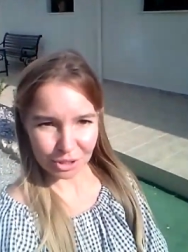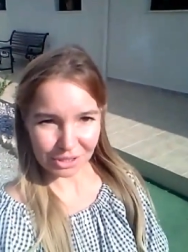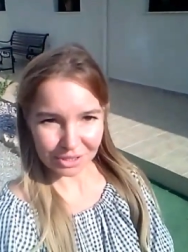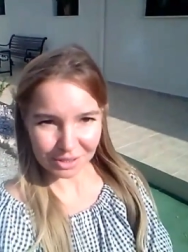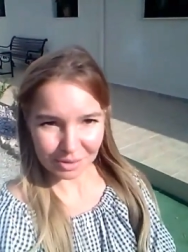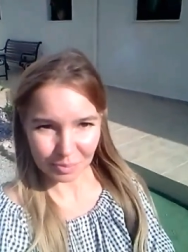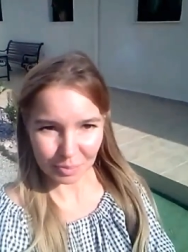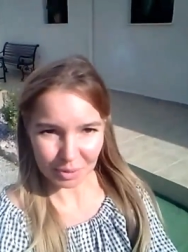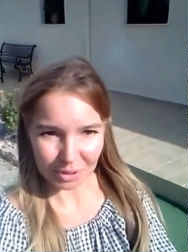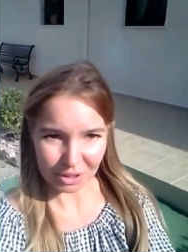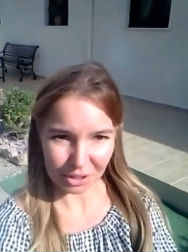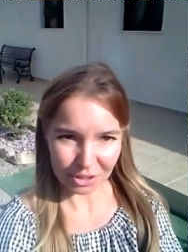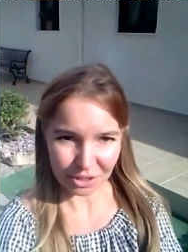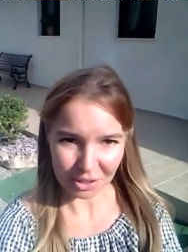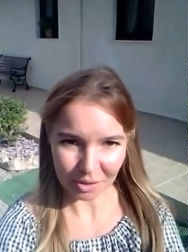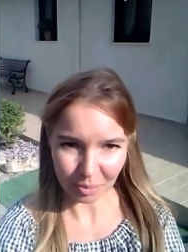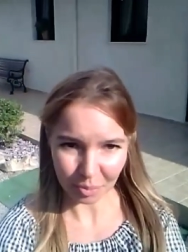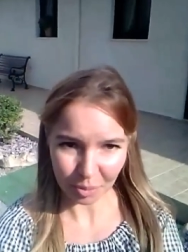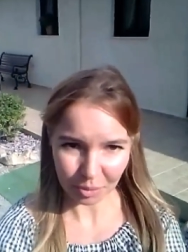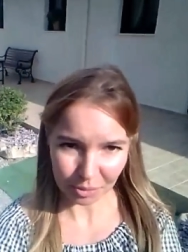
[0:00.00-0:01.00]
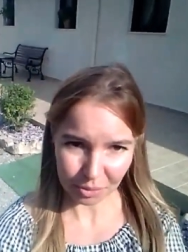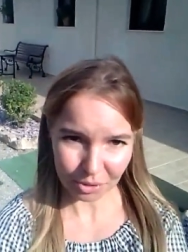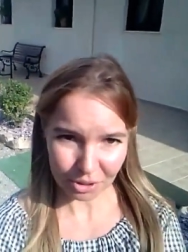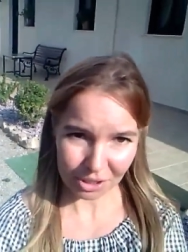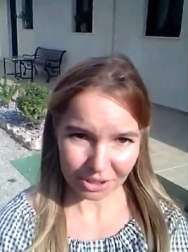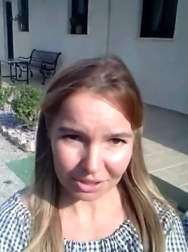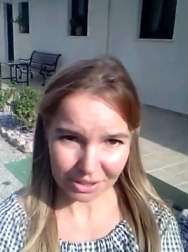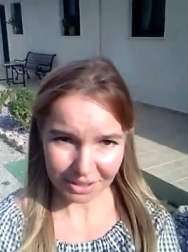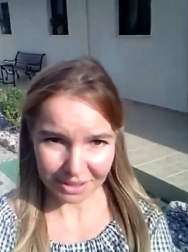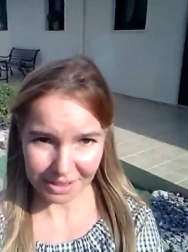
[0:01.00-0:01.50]
очень симпатично
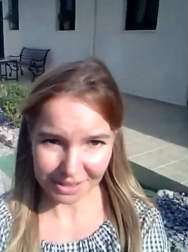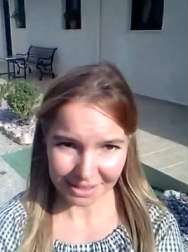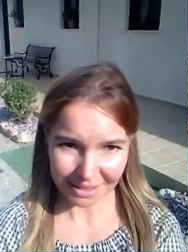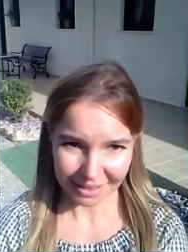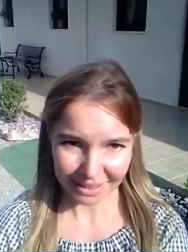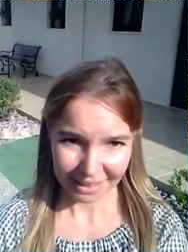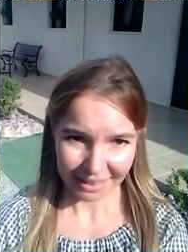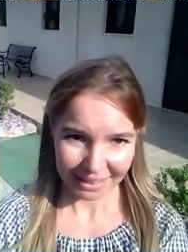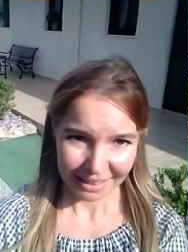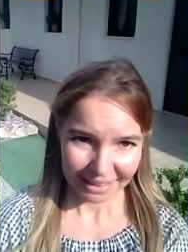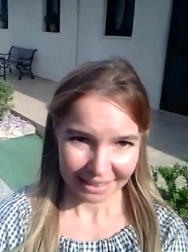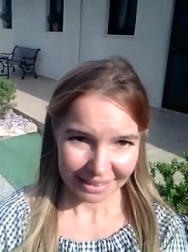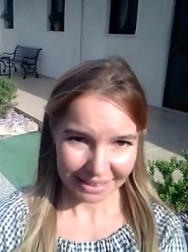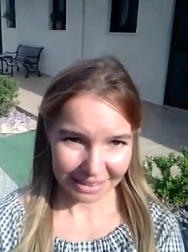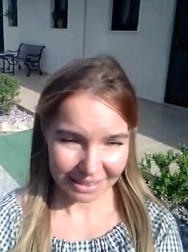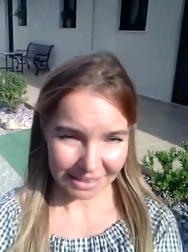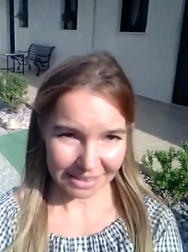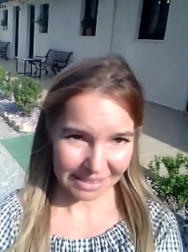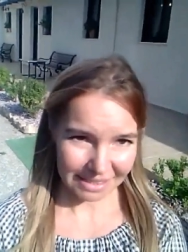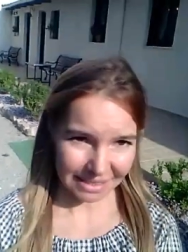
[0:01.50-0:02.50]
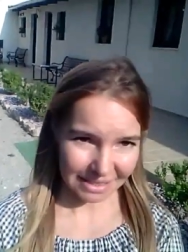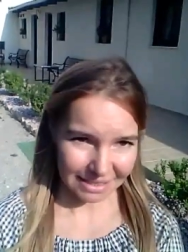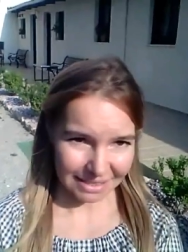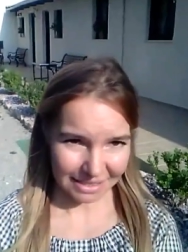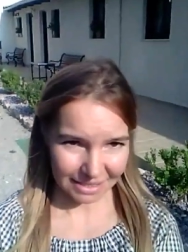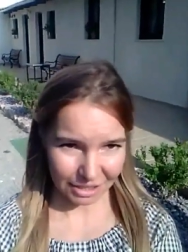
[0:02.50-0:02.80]
получилось. И